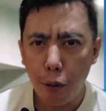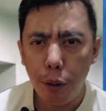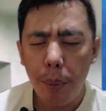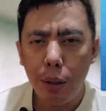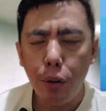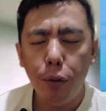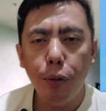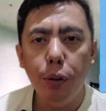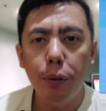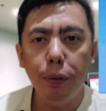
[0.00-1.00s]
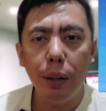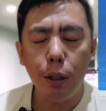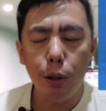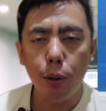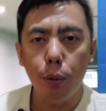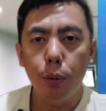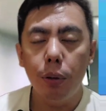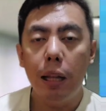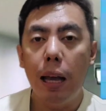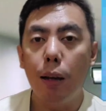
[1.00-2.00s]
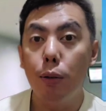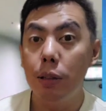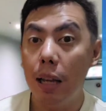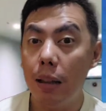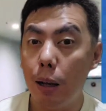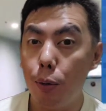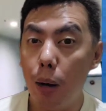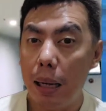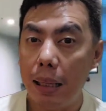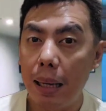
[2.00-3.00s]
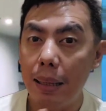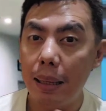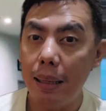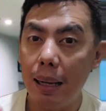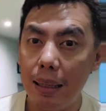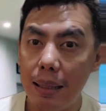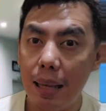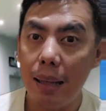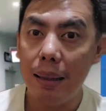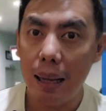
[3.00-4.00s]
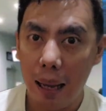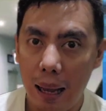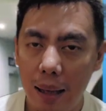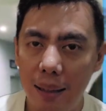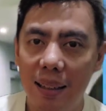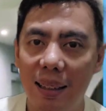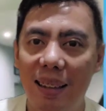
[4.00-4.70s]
Ito naman yung full video na kung saan nakuhanan ng isang daga.